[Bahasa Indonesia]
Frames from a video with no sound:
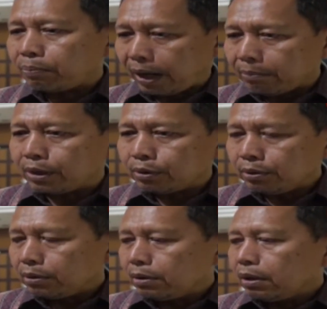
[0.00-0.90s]
TM itu
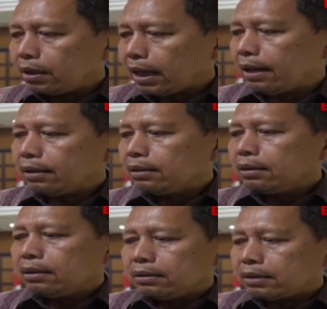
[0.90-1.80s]
yang
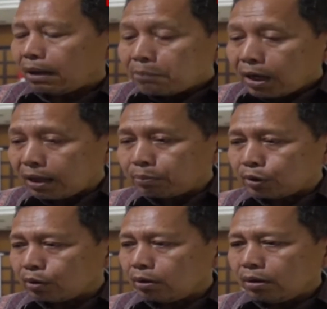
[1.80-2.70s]
saya berharap
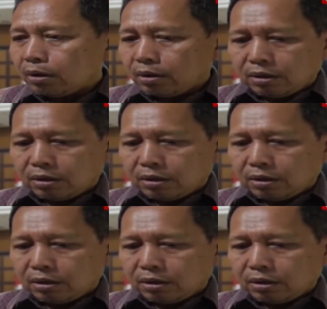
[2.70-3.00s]
betul